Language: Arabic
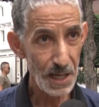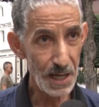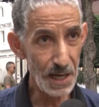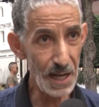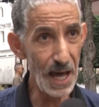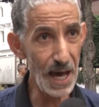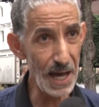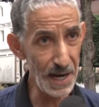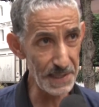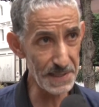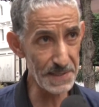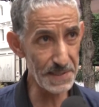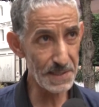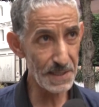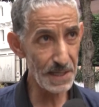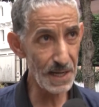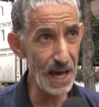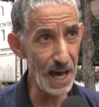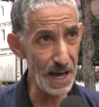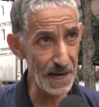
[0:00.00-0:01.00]

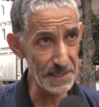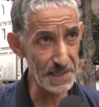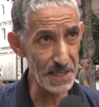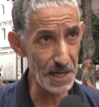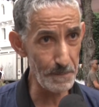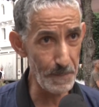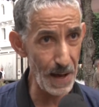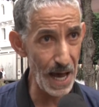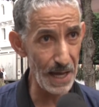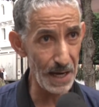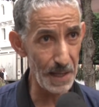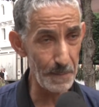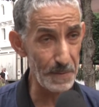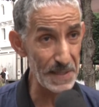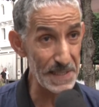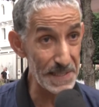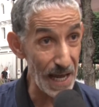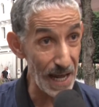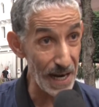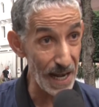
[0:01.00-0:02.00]
الحرس الحرس البحري
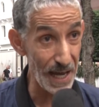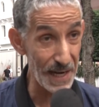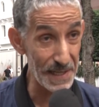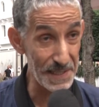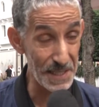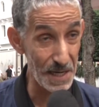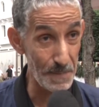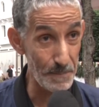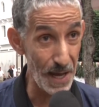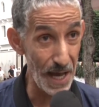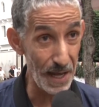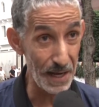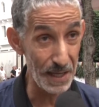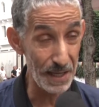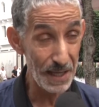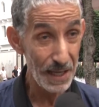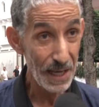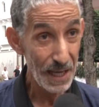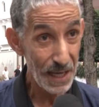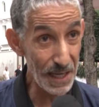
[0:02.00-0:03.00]
بصح الحرس
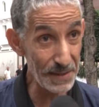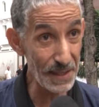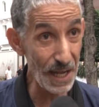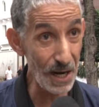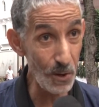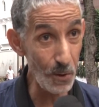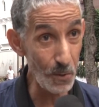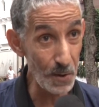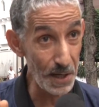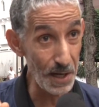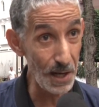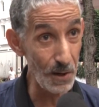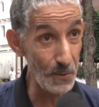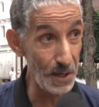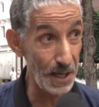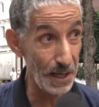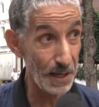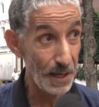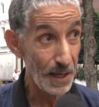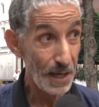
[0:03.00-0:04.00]
البحري يطلعوا لنا
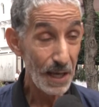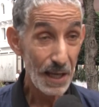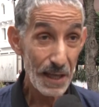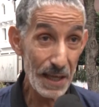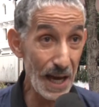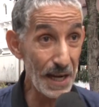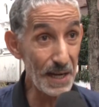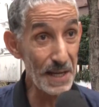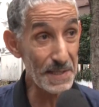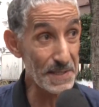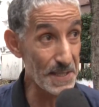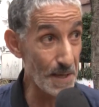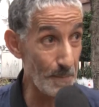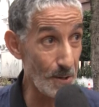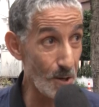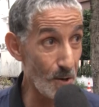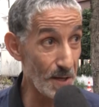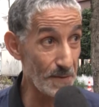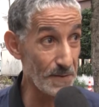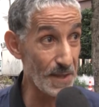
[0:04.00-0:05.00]
وين يعني
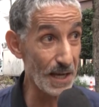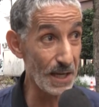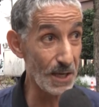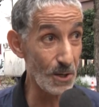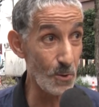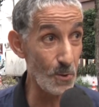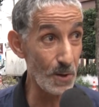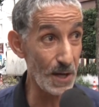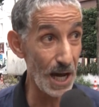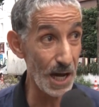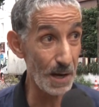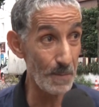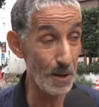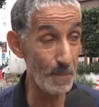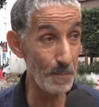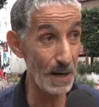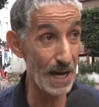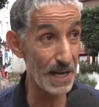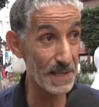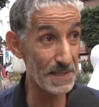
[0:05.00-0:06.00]
تسمى روح التك يقول لك
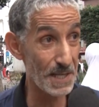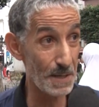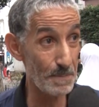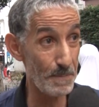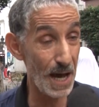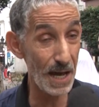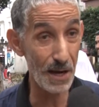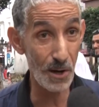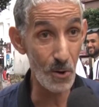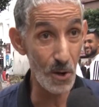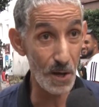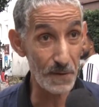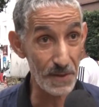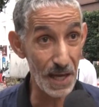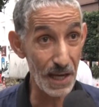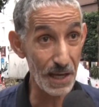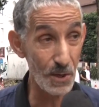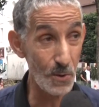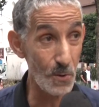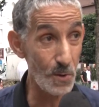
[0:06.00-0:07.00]
حكموهم الحرس البحري روح
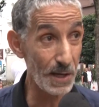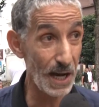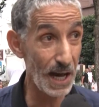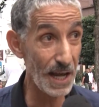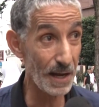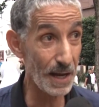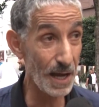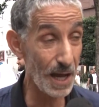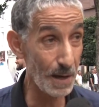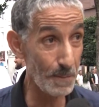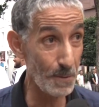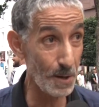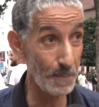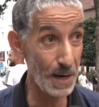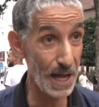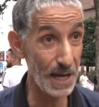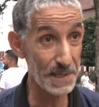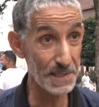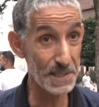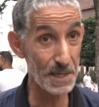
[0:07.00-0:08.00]
التك يقول لك حكموهم
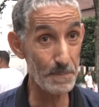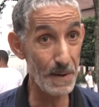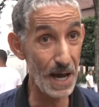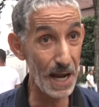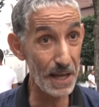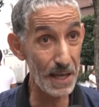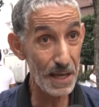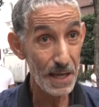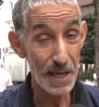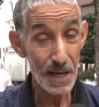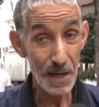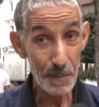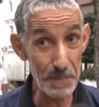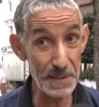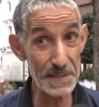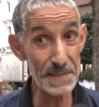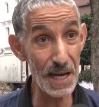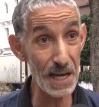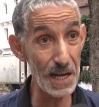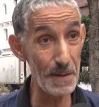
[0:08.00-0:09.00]
الحرس البحري
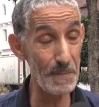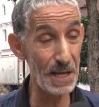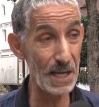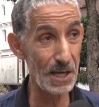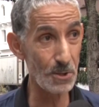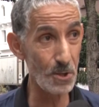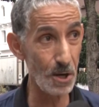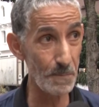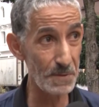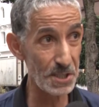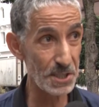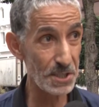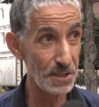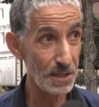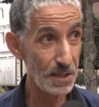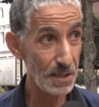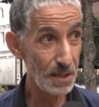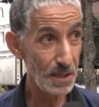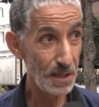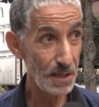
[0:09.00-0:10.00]
بصح انا ما لقيتهمش
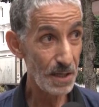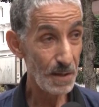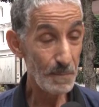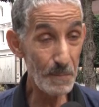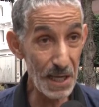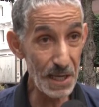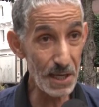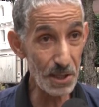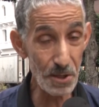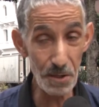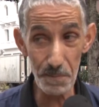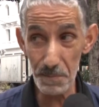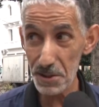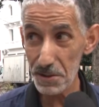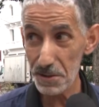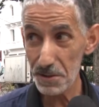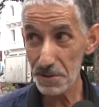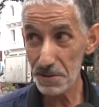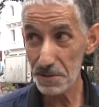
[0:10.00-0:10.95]
ما لقيتهمش